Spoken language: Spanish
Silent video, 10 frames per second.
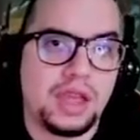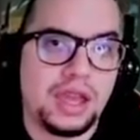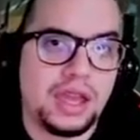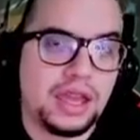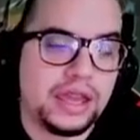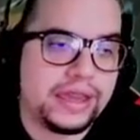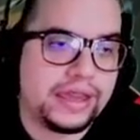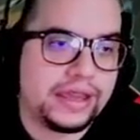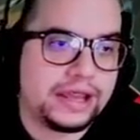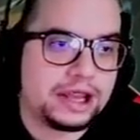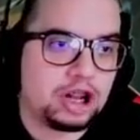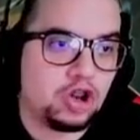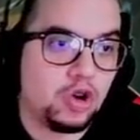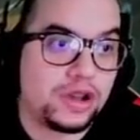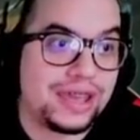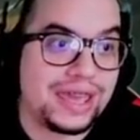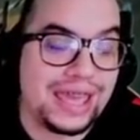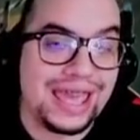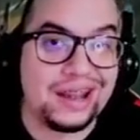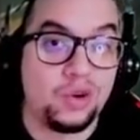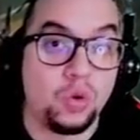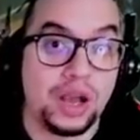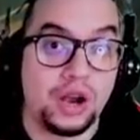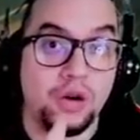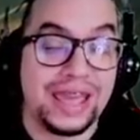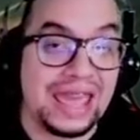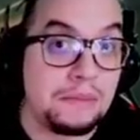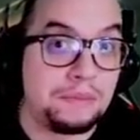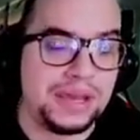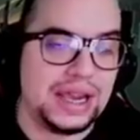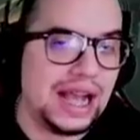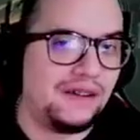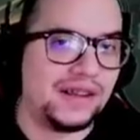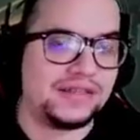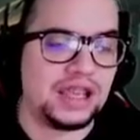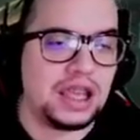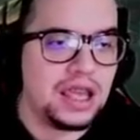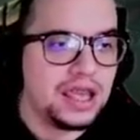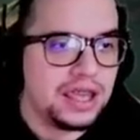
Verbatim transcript: eh, lo que el juego esperaba, ¿sí?